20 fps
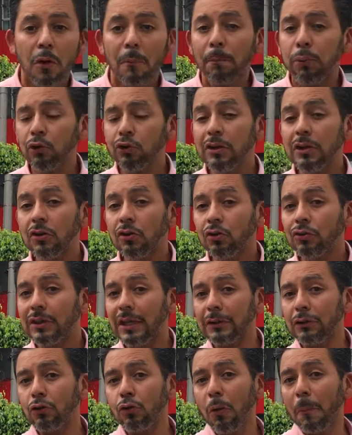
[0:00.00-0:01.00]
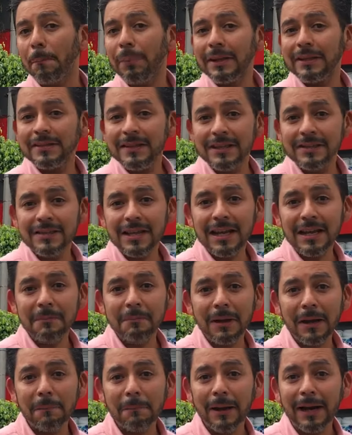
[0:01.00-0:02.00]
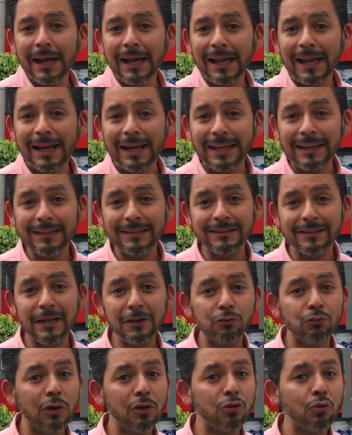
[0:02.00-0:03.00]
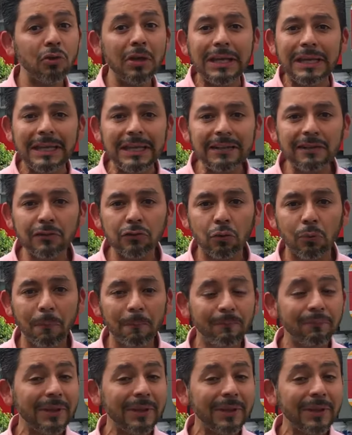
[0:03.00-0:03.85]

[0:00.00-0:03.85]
Ponte en contacto con Presencia Animal para que registren tu ayuda y listo.